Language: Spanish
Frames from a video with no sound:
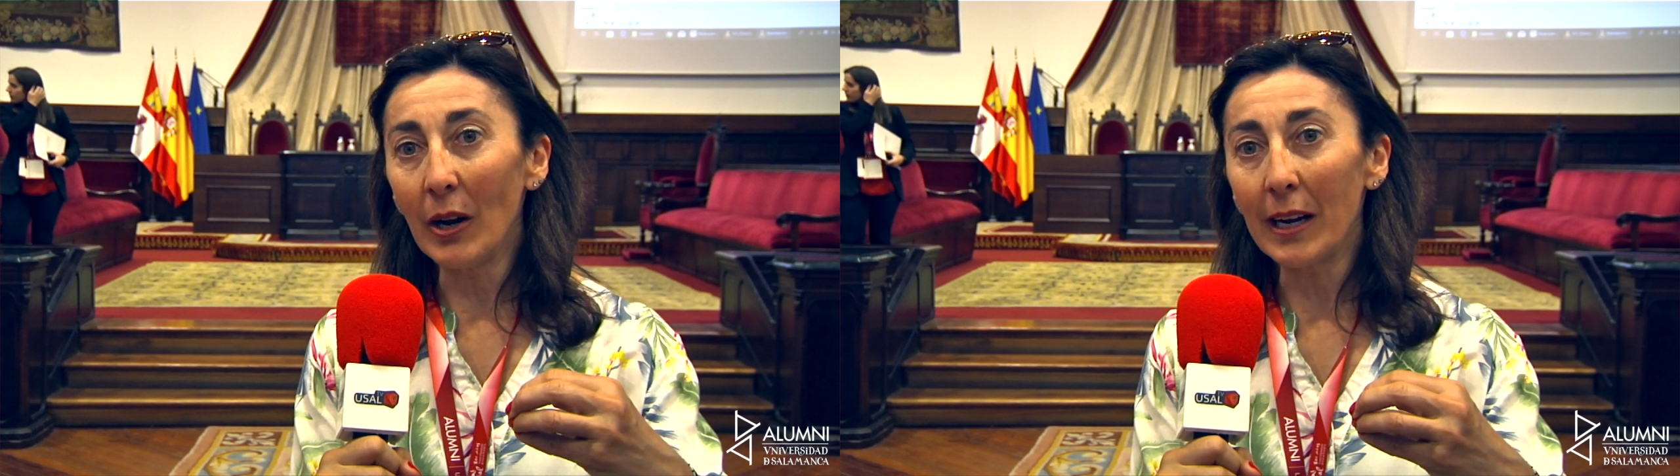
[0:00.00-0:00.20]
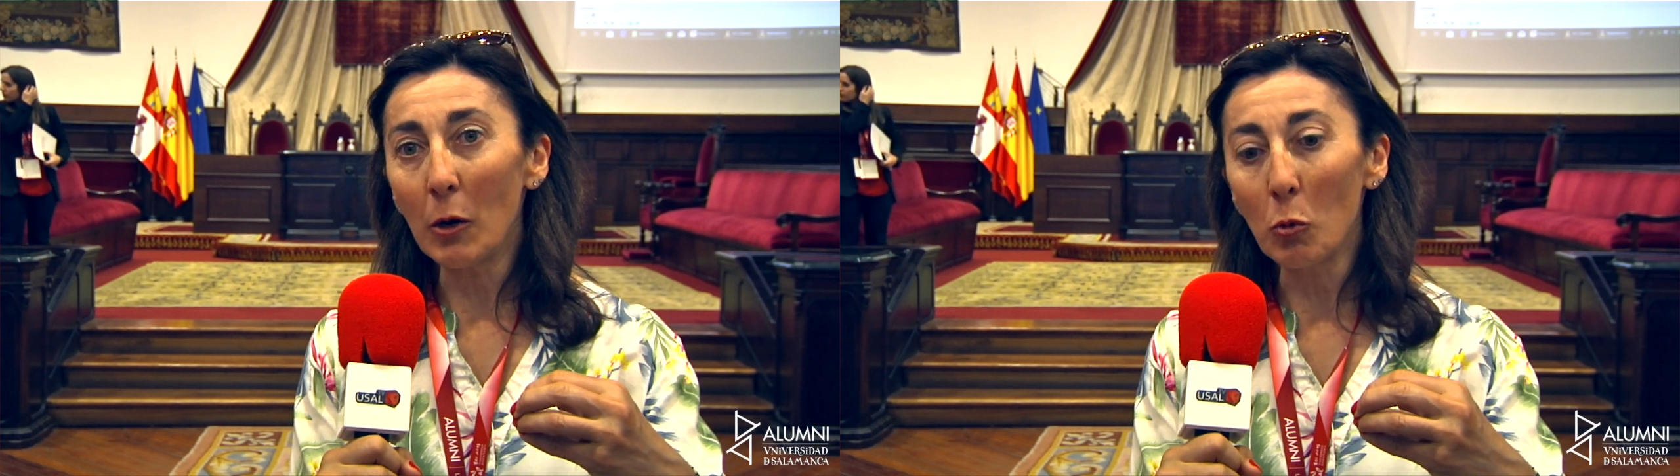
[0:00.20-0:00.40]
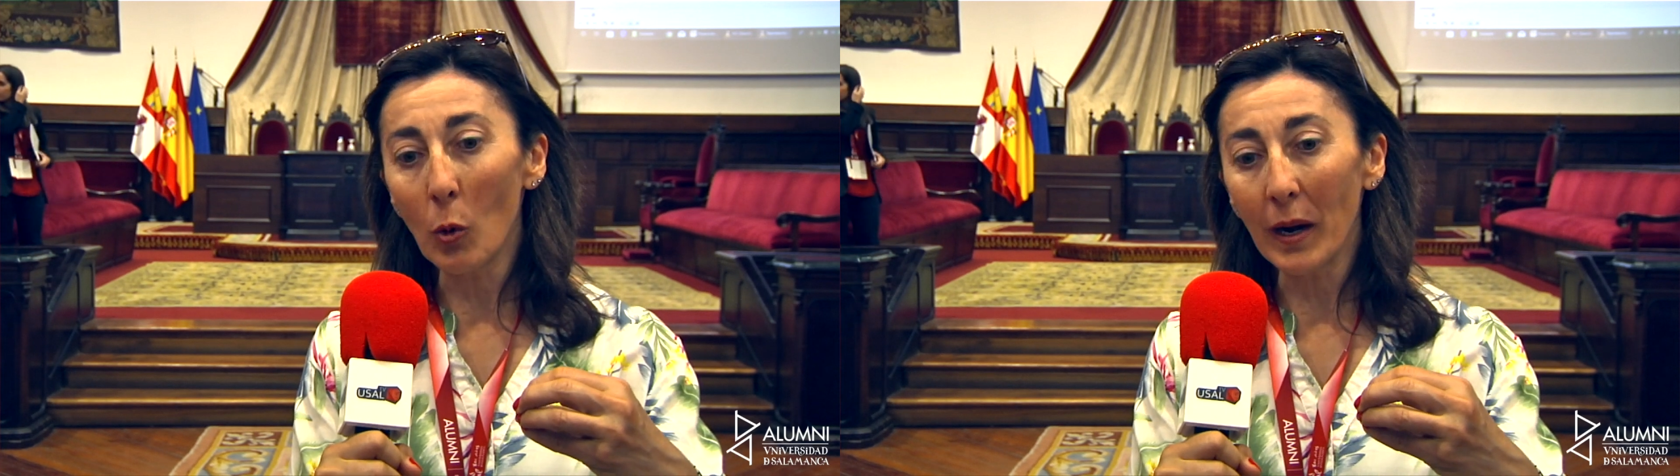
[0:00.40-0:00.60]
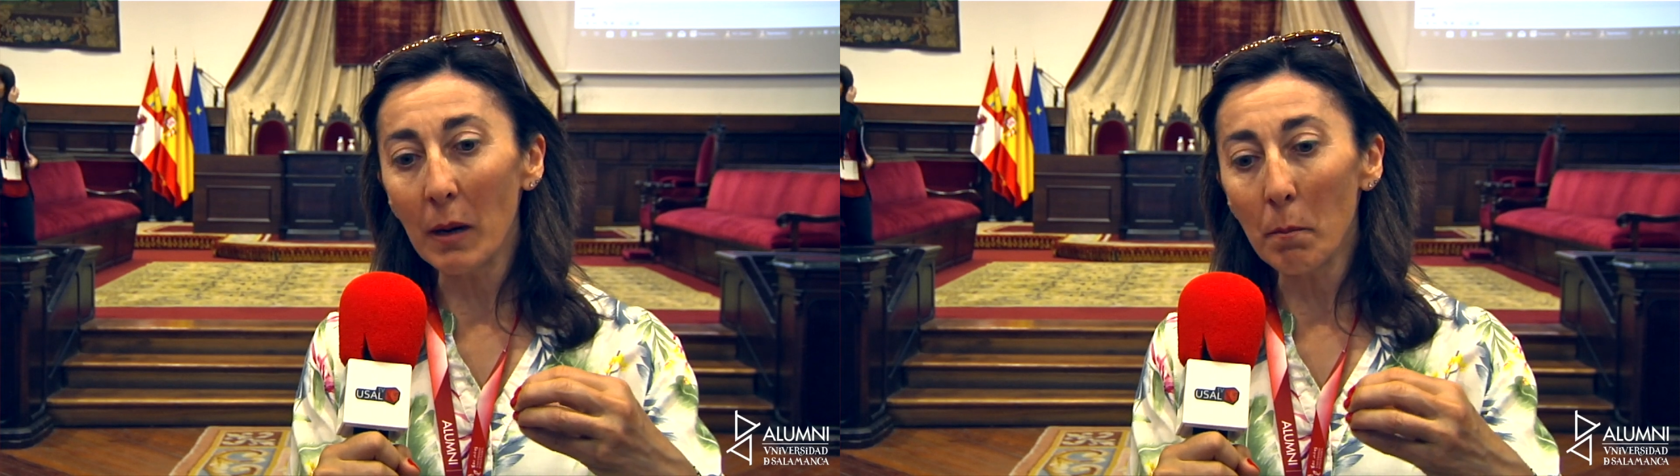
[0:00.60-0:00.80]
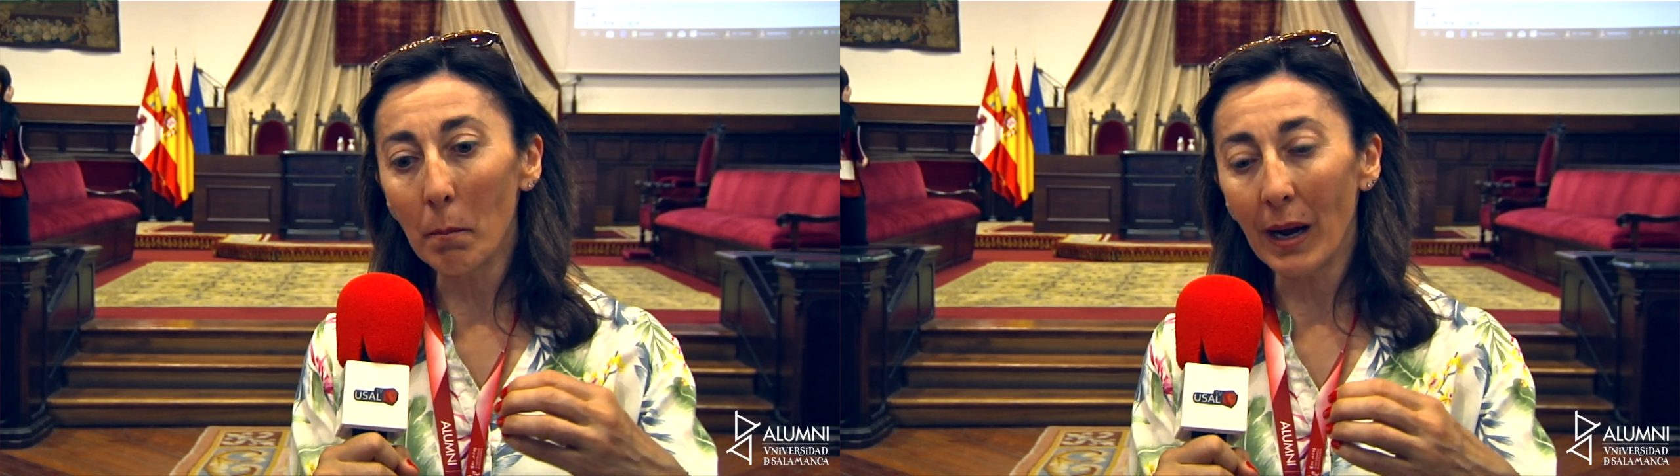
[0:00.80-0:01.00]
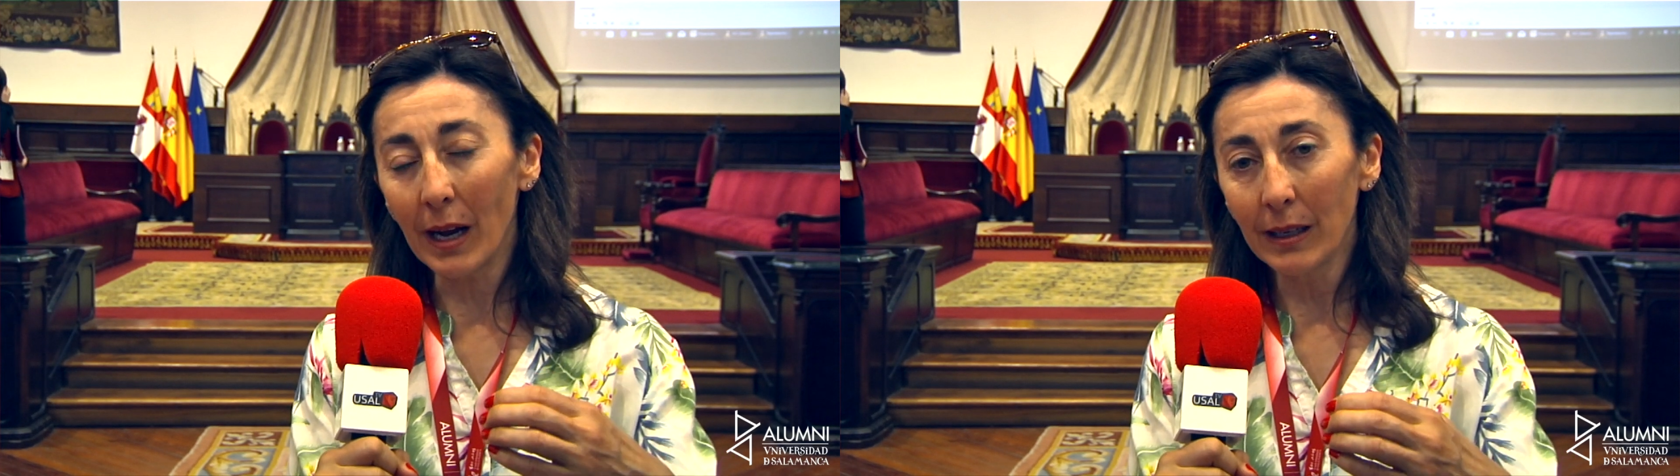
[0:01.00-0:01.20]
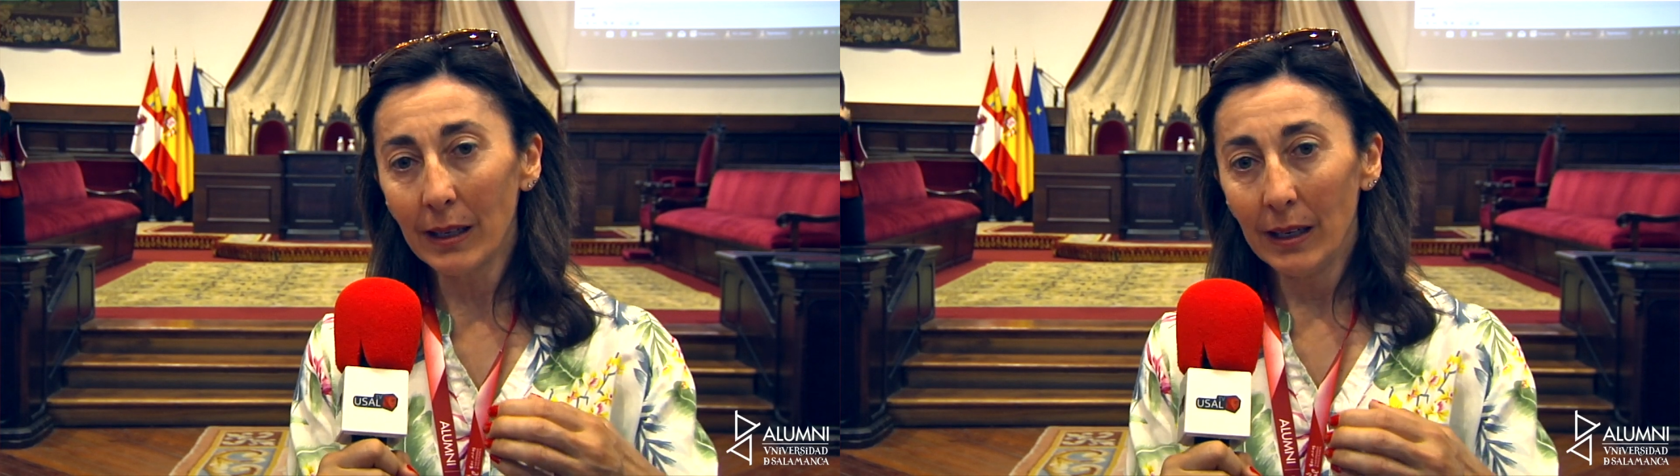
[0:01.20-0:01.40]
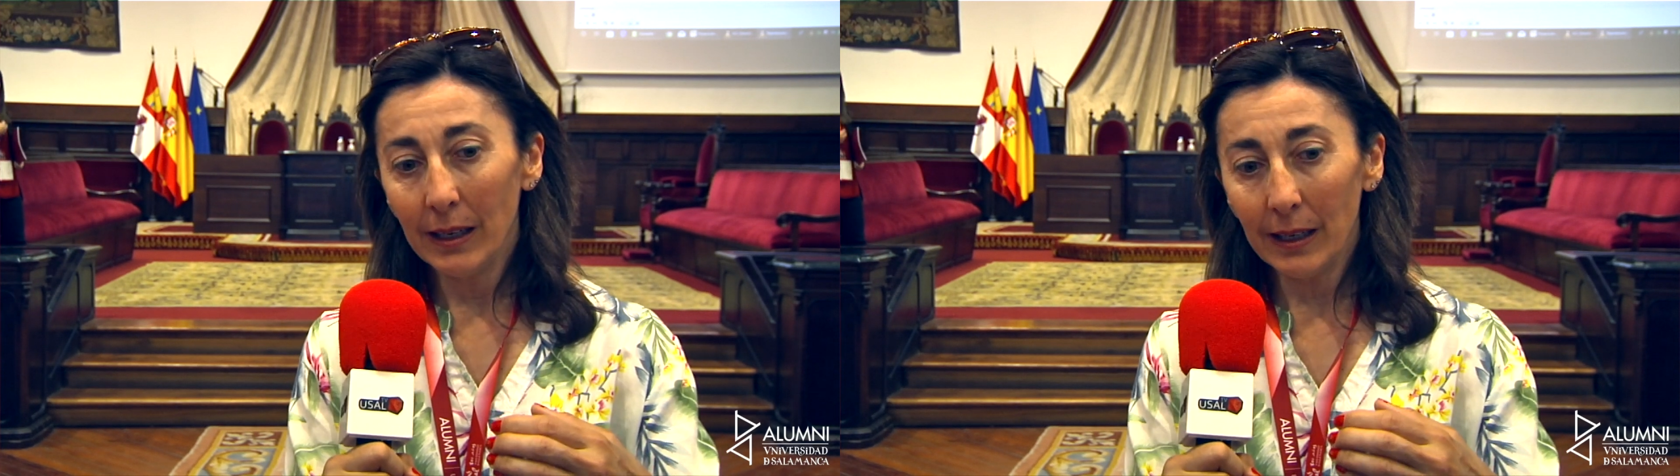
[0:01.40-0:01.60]
de que tú eres más
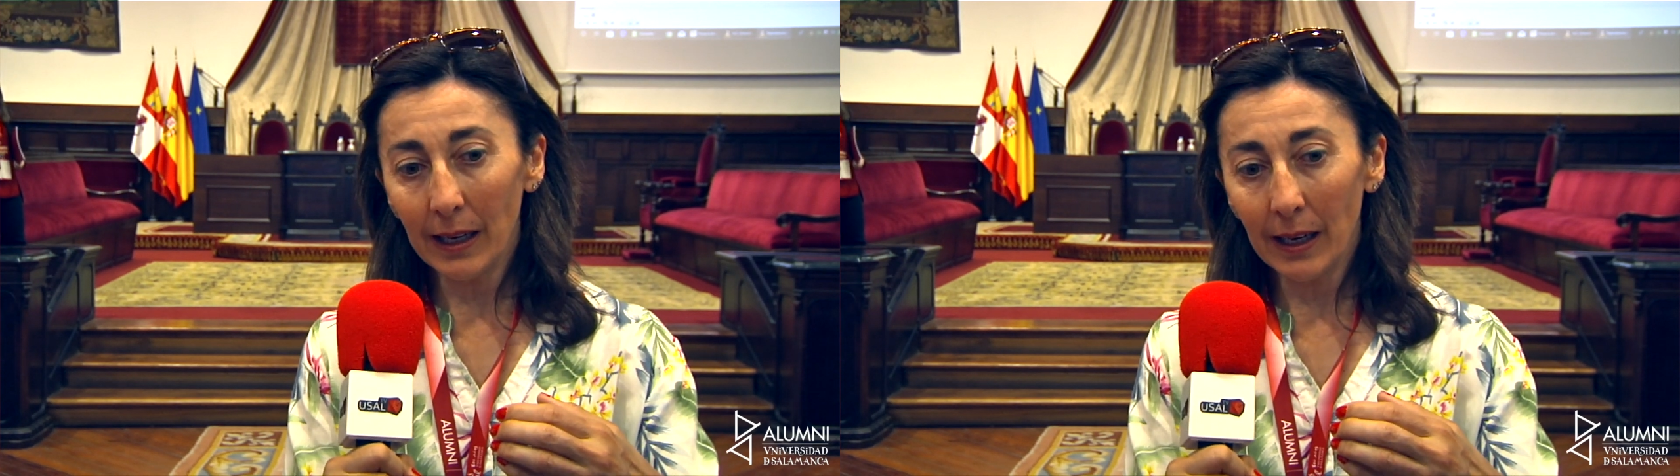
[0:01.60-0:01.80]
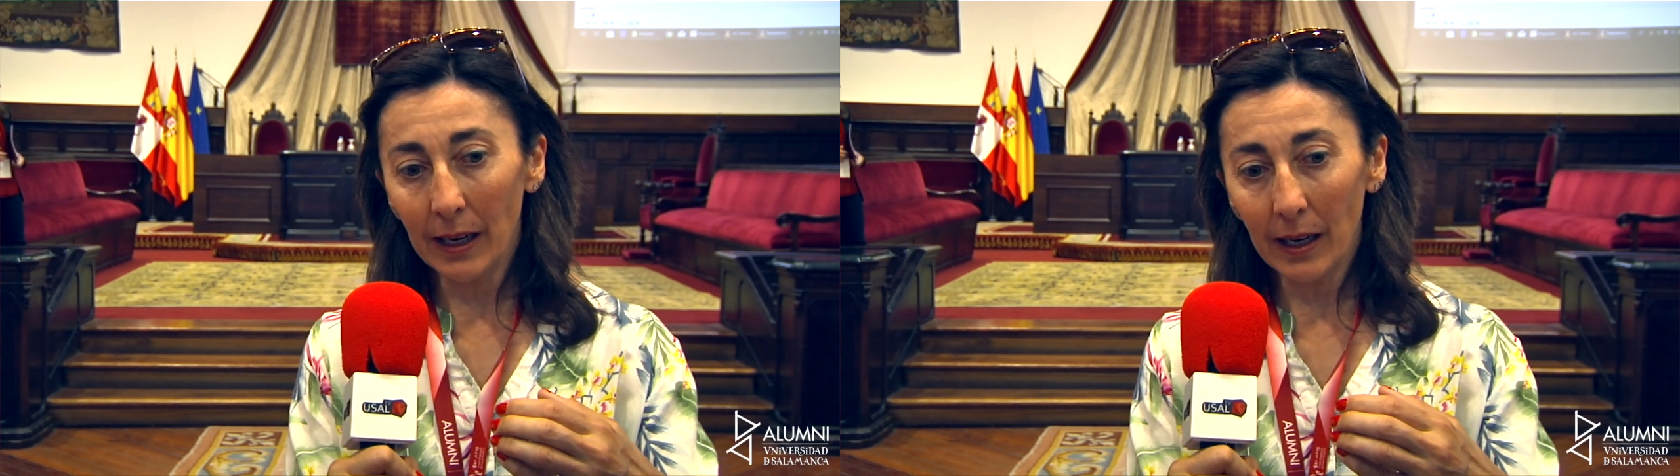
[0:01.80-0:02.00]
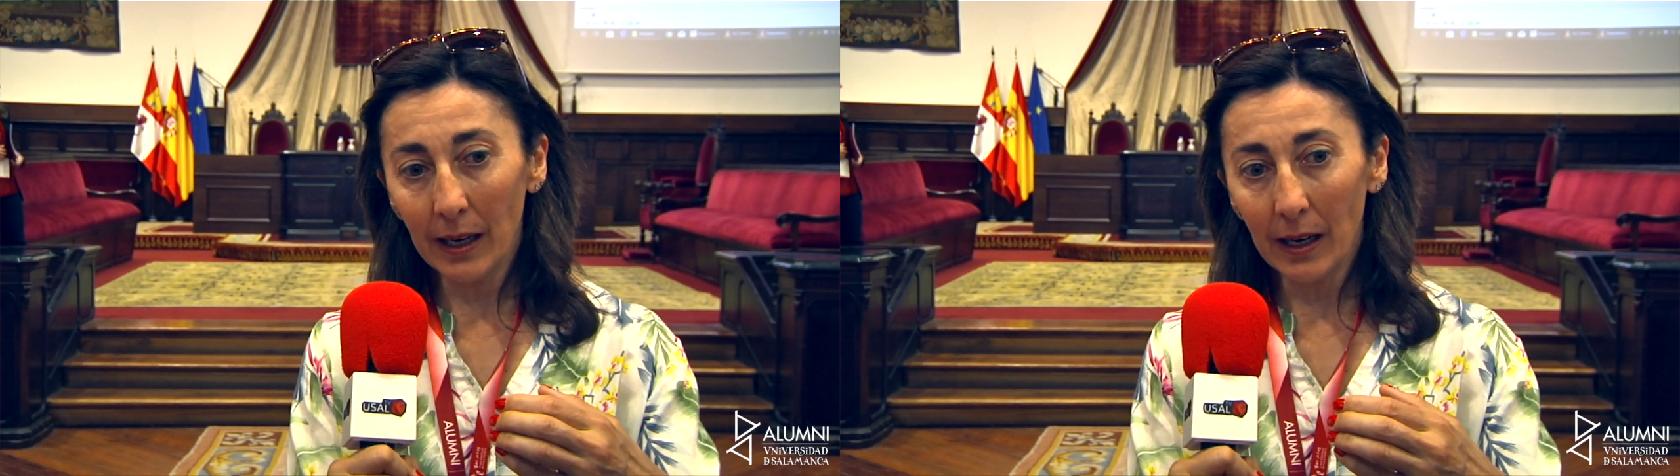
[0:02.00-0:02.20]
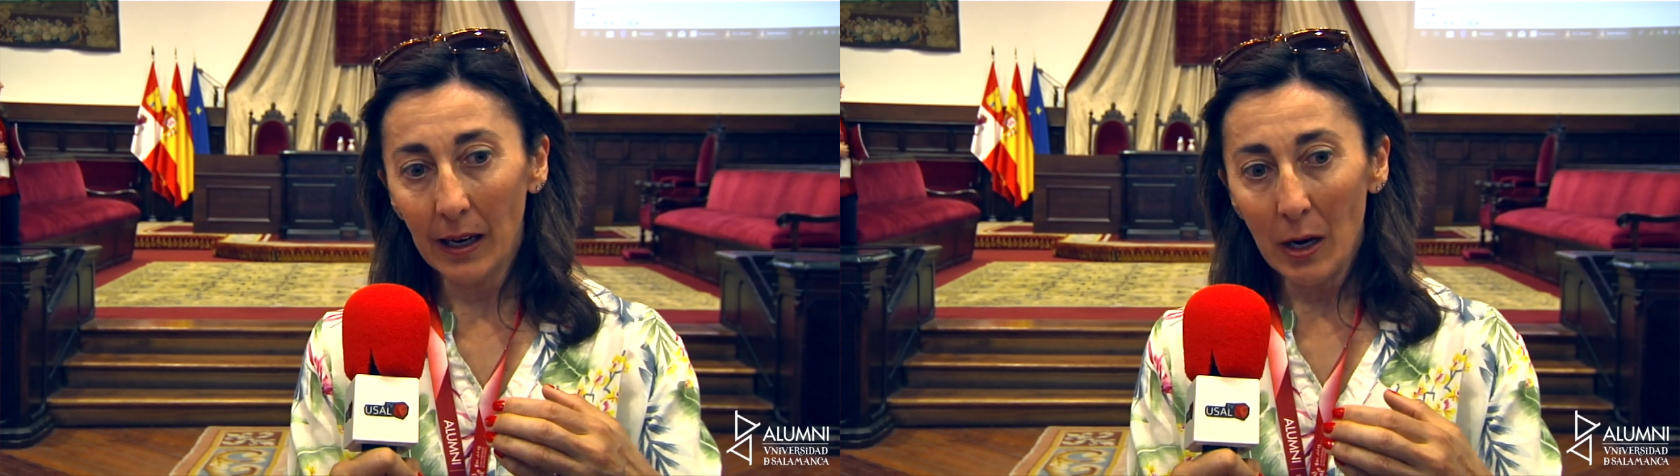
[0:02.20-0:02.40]
eh,